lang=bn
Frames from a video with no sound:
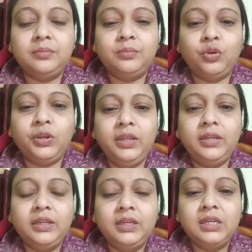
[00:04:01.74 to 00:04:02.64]
বলে
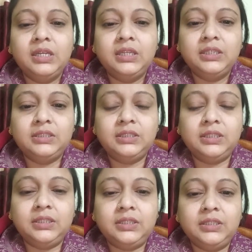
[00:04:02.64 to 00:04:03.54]
যে
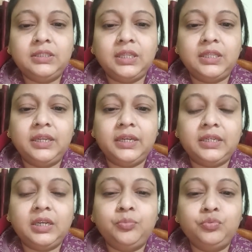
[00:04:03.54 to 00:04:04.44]
তাদের
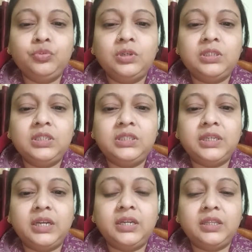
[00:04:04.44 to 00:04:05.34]
একটা পুজো আছে
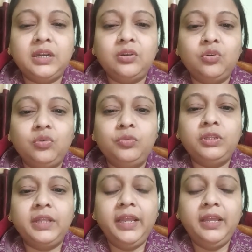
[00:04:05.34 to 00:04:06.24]
সেখানে তারা নরবলি
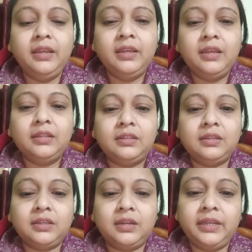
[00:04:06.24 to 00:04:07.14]
দেয় তা
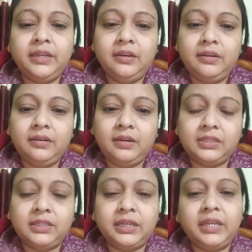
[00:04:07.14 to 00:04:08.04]
তারা এর
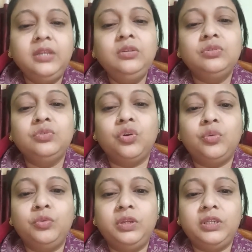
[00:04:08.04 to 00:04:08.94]
রাজাকেই
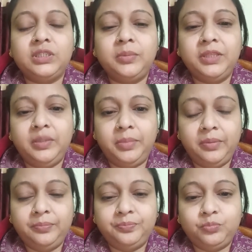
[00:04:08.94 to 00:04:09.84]
নরবলি হিসাবে দিবে
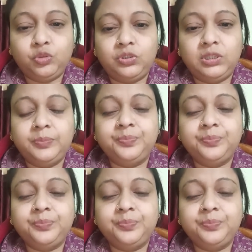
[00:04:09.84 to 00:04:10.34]
পরদিন